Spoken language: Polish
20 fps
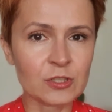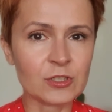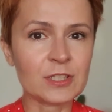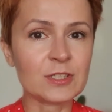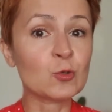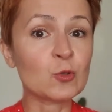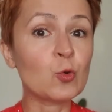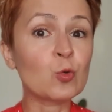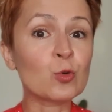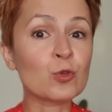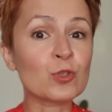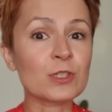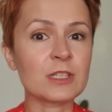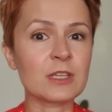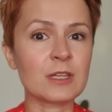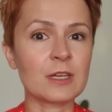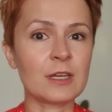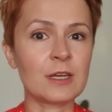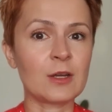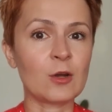To jest
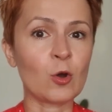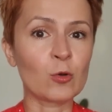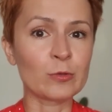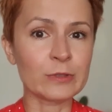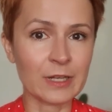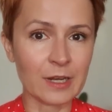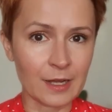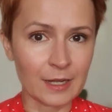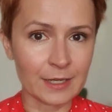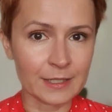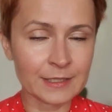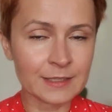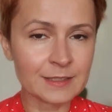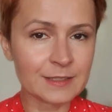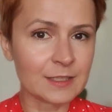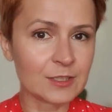kurs e, online,